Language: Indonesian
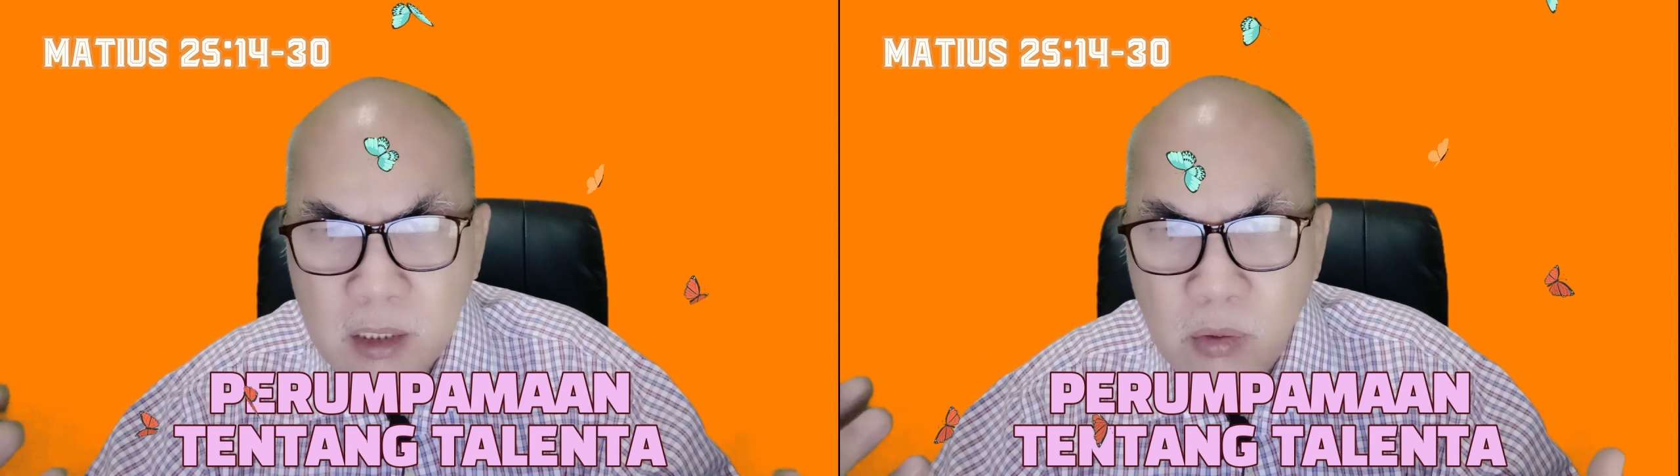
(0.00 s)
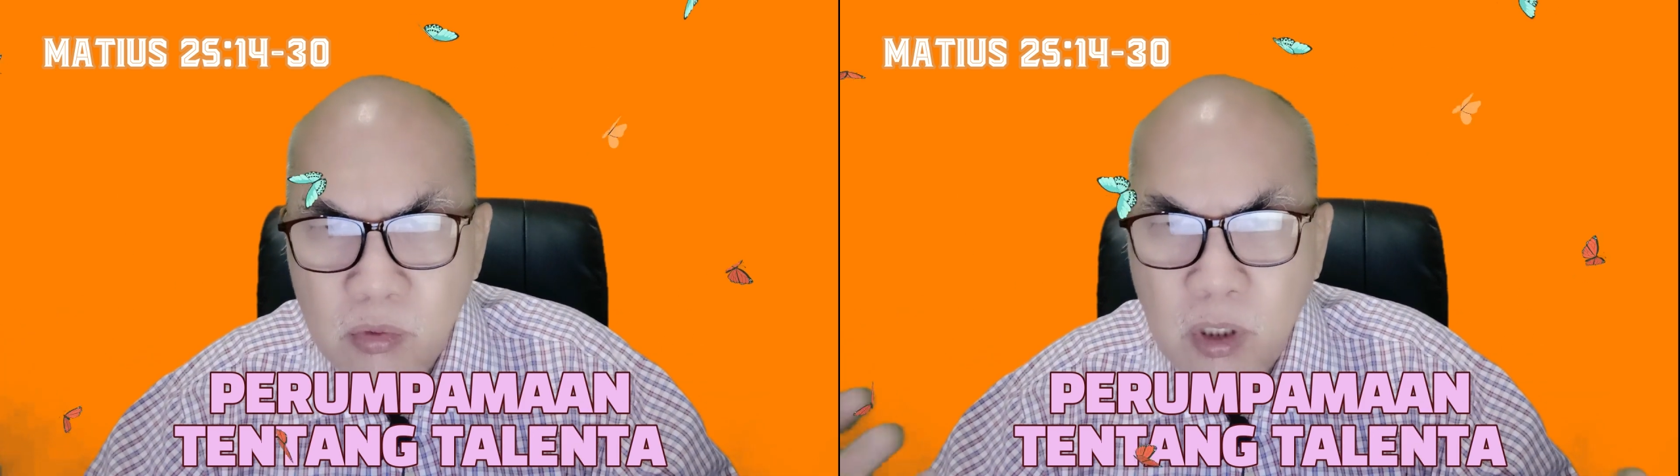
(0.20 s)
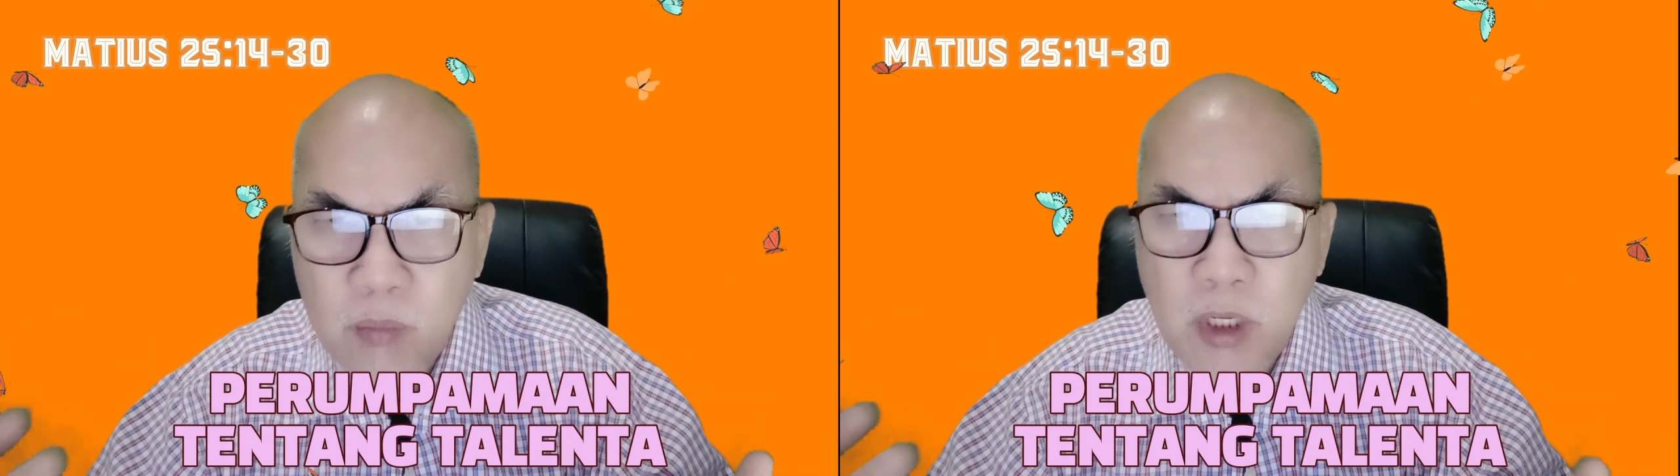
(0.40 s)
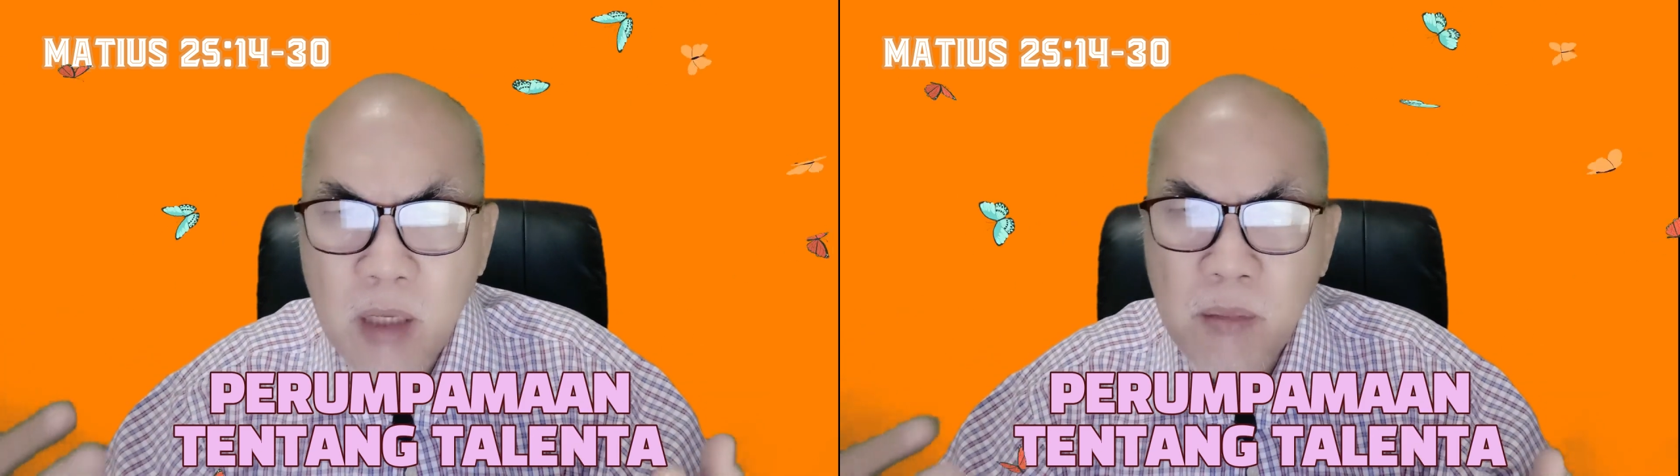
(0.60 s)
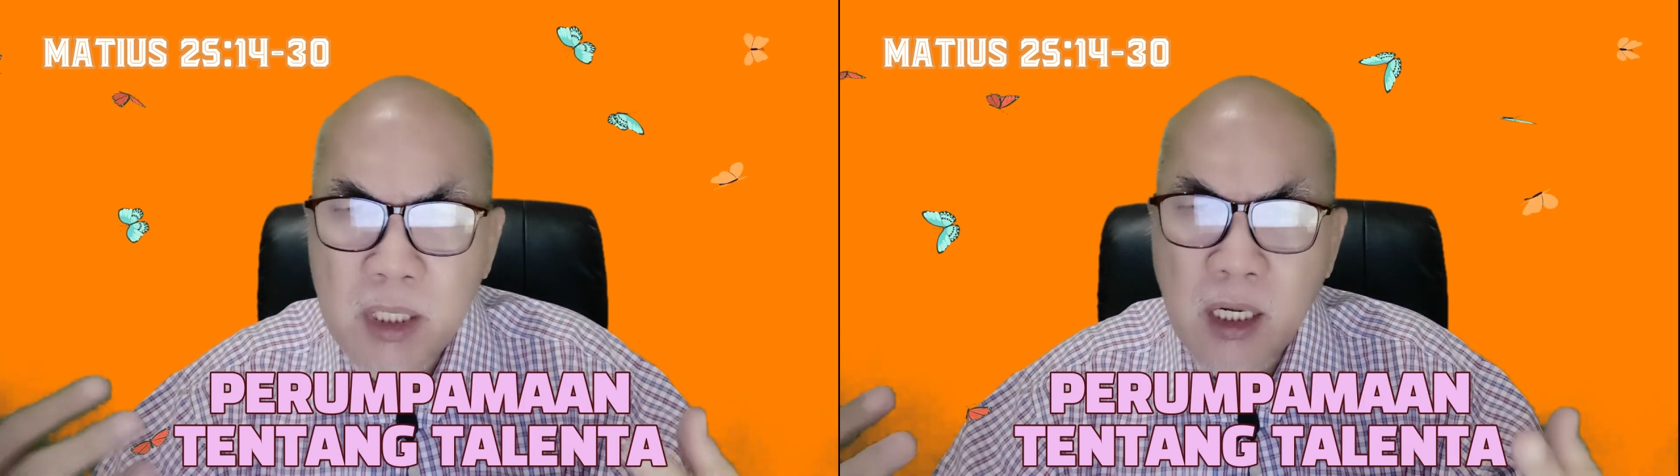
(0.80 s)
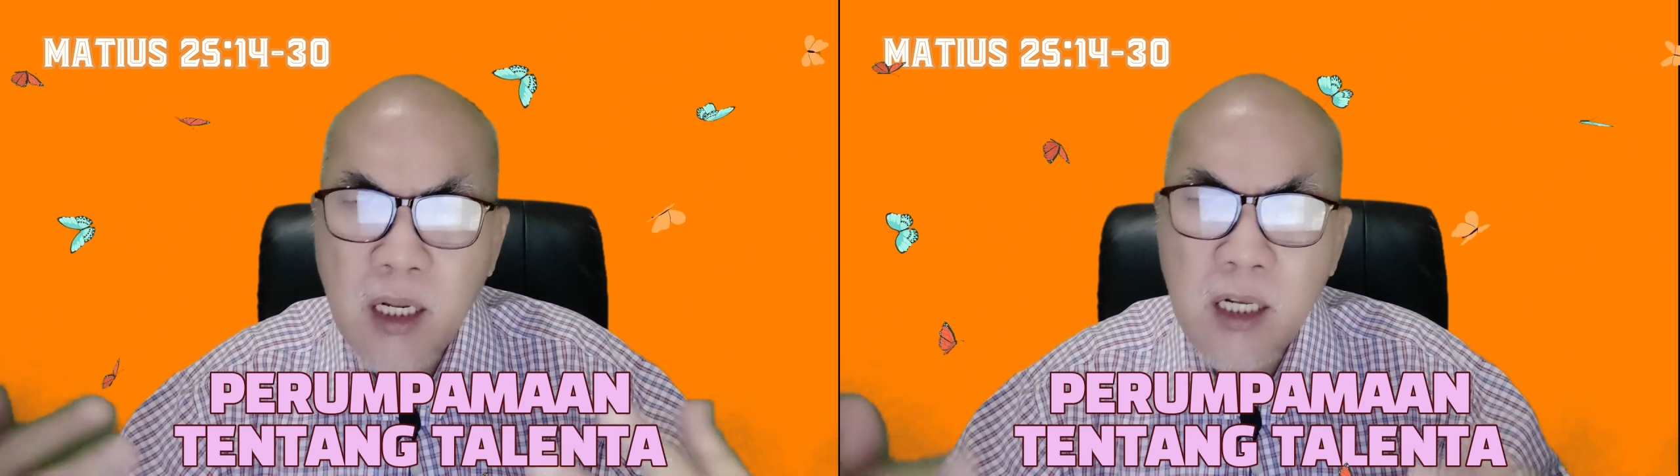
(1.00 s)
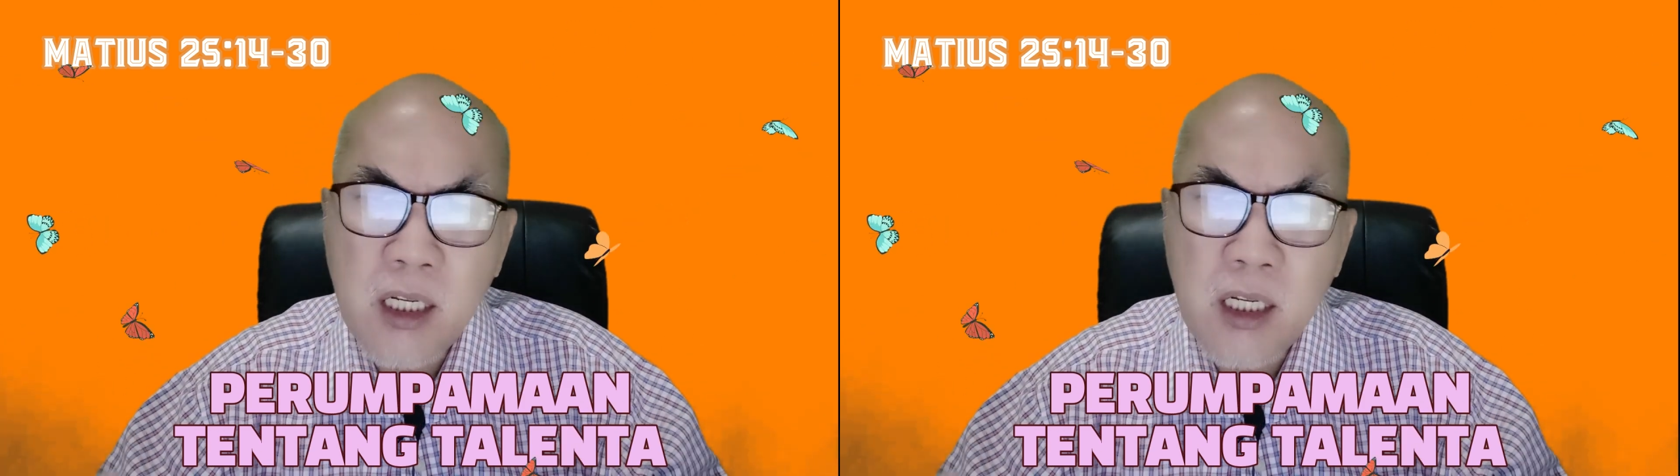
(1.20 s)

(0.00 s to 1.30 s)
tanggung jawab dalam banyak hal.